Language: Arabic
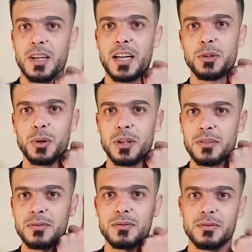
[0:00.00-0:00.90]
هدول
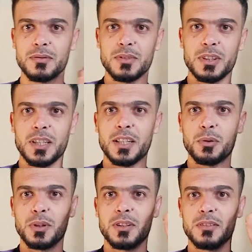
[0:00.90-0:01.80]

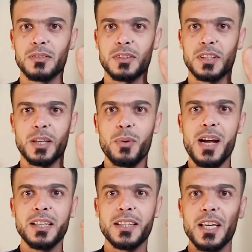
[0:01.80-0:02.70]
هدول اثنين
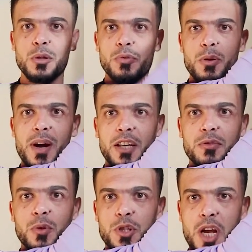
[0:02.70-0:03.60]
واحد اثنين وفي واحد
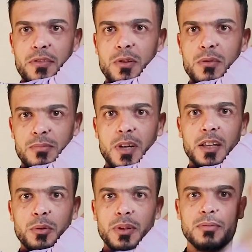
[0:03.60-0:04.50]
فوق شايفه
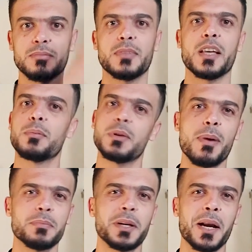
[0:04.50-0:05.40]
هذا هو طيب
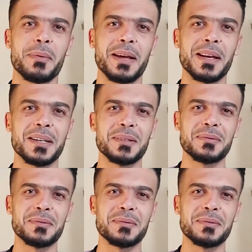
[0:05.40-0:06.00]
تمام تكرم عينك